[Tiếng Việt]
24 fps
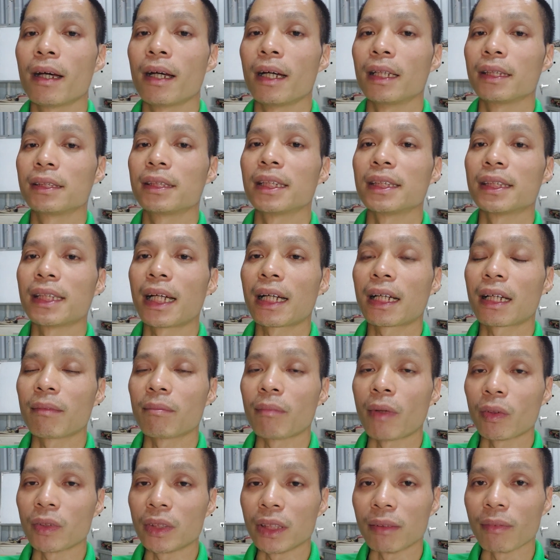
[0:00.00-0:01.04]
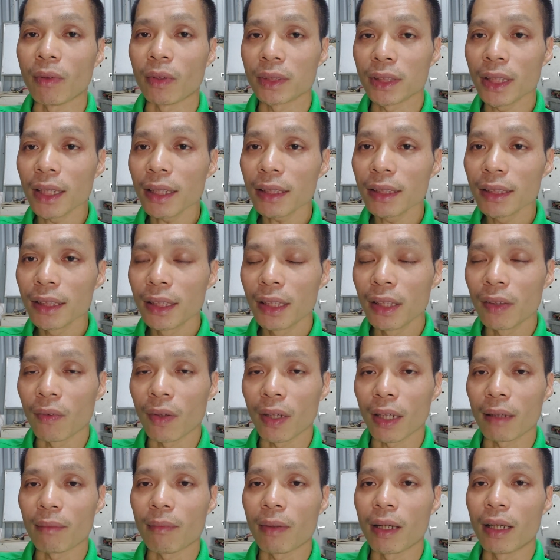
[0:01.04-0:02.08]
à, xảy ra cần bảo trì bảo dưỡng
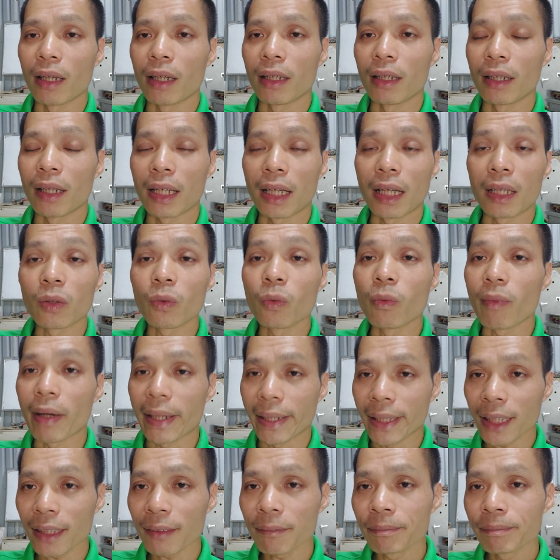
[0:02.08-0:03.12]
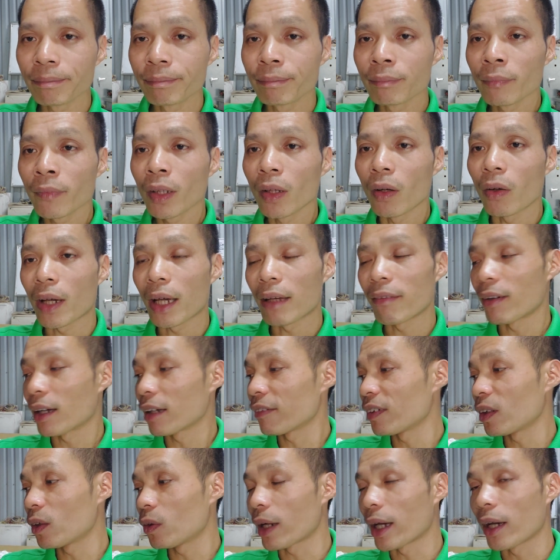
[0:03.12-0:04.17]
hoặc là bà, là đại tu máy nhé Ok và
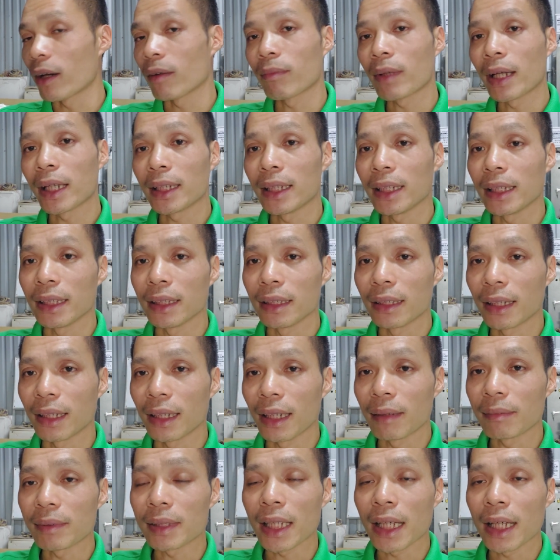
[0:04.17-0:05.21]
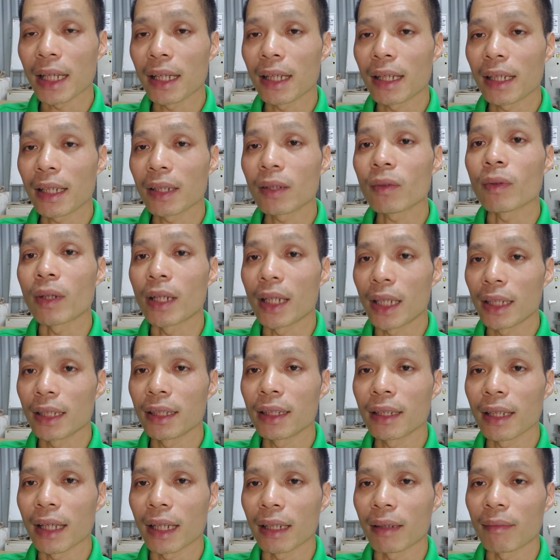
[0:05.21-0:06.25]
cái video ngày hôm nay thì à, em sẽ kết thúc ở đây
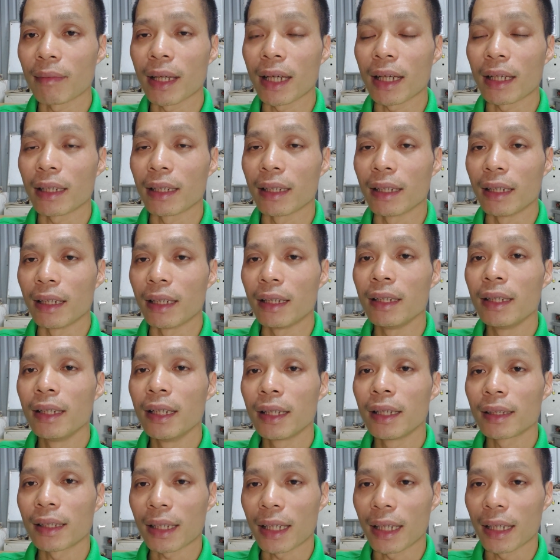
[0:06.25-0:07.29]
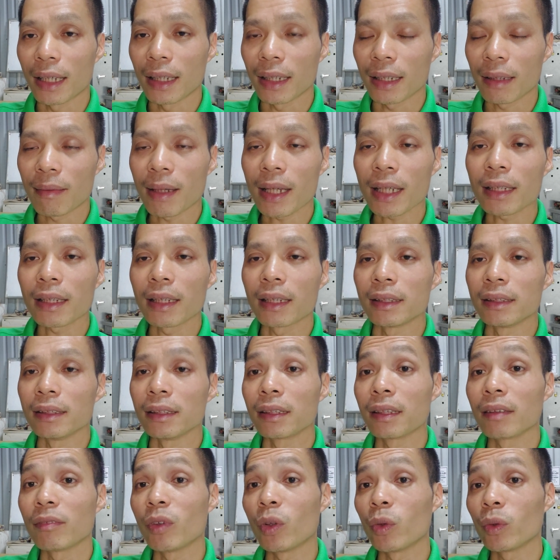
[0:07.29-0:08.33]
hẹn gặp lại à, tất cả các bác ở
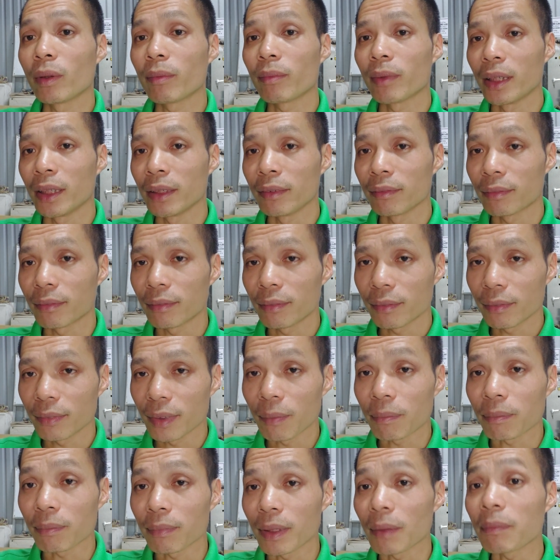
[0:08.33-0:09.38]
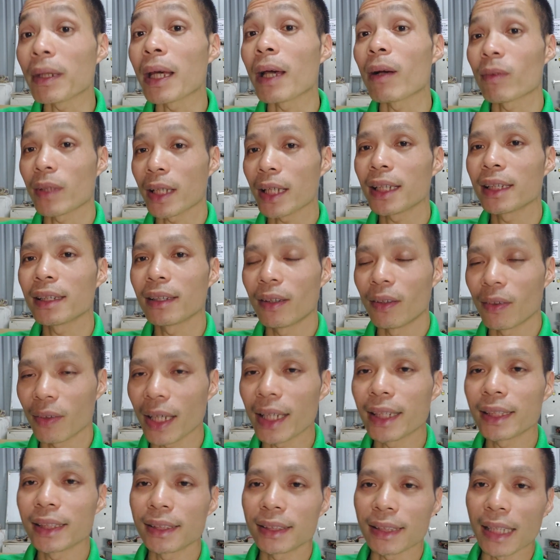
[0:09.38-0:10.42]
những cái video tiếp tới tiếp tiếp theo nhé Ok
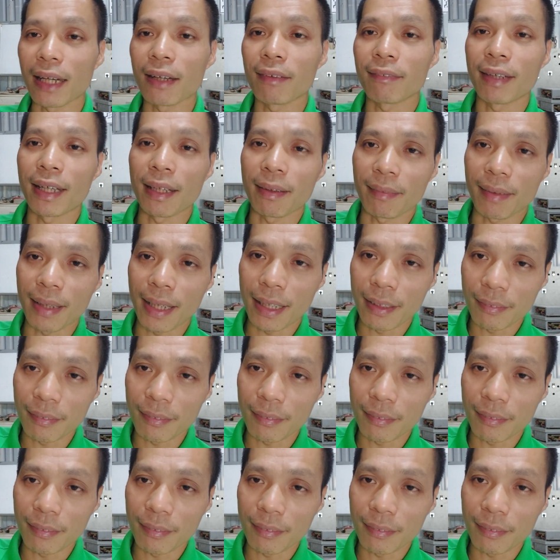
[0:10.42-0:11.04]
xin chào và hẹn gặp